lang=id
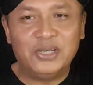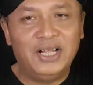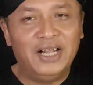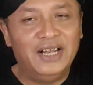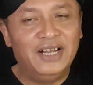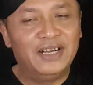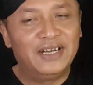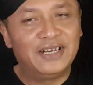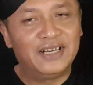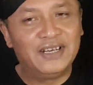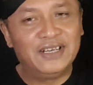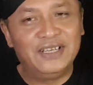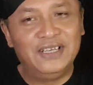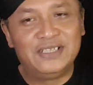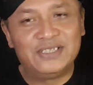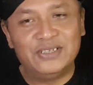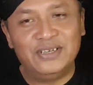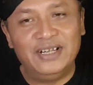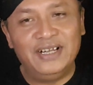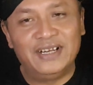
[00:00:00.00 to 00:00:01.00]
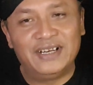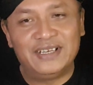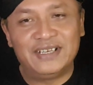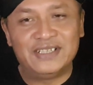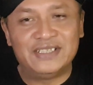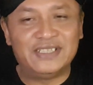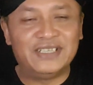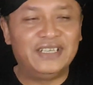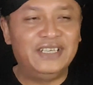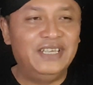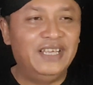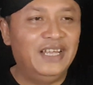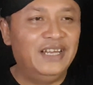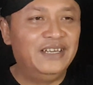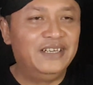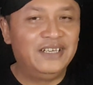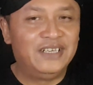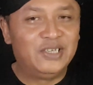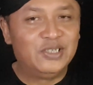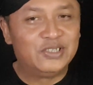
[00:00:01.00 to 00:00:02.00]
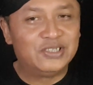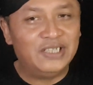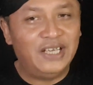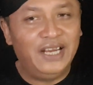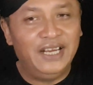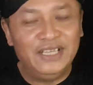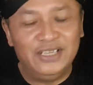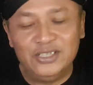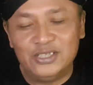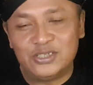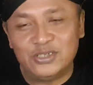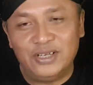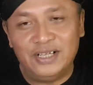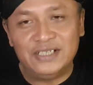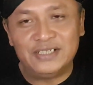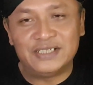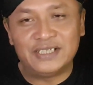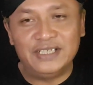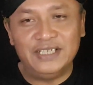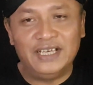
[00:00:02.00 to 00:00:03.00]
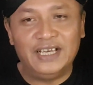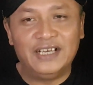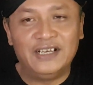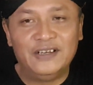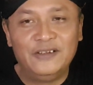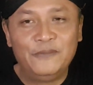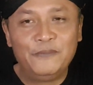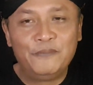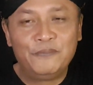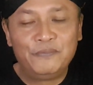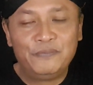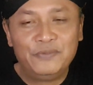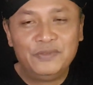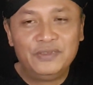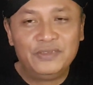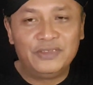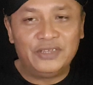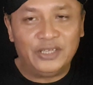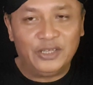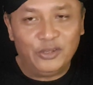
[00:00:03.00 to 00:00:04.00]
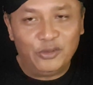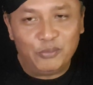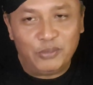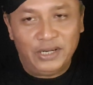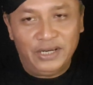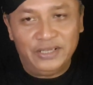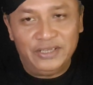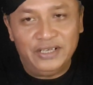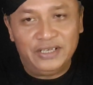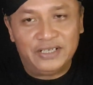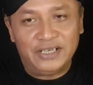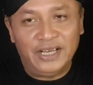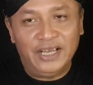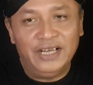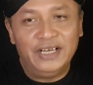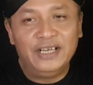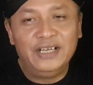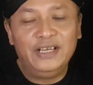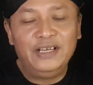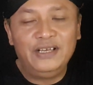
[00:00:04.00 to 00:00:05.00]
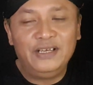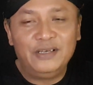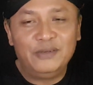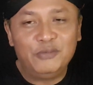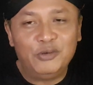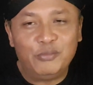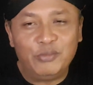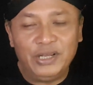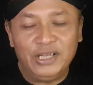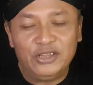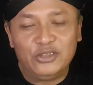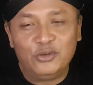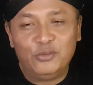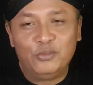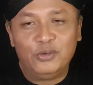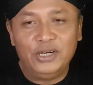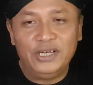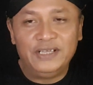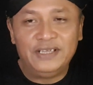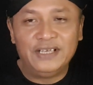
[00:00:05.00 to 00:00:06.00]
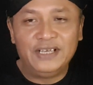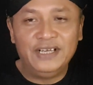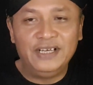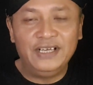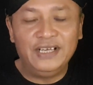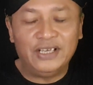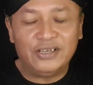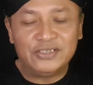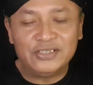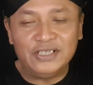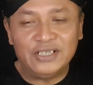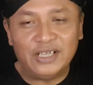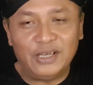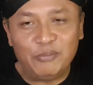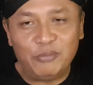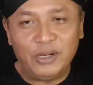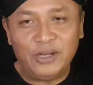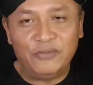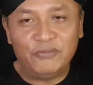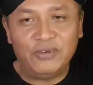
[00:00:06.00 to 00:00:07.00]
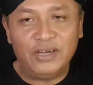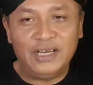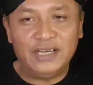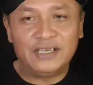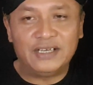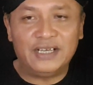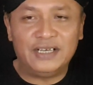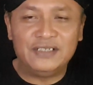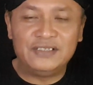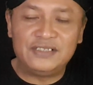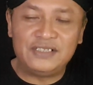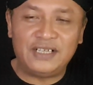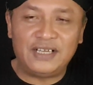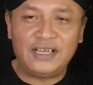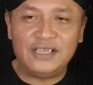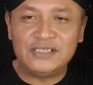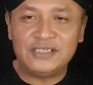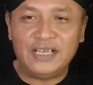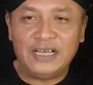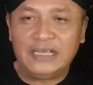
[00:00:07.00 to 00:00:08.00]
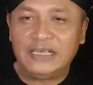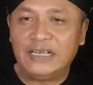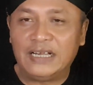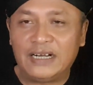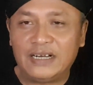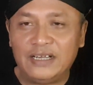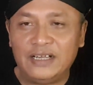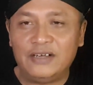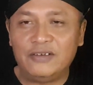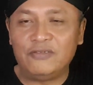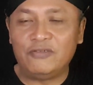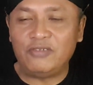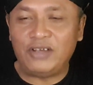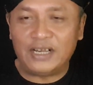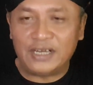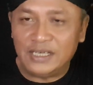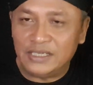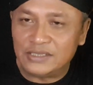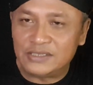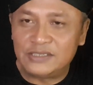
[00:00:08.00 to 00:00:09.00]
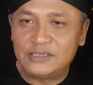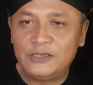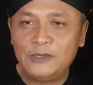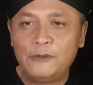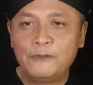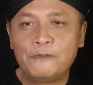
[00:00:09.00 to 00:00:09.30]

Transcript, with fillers: soal soal kesekian, dusta itu soal sekian. Tapi paling tidak ini momentum politik ini harus kita manfaatkan secara sadar dan waras.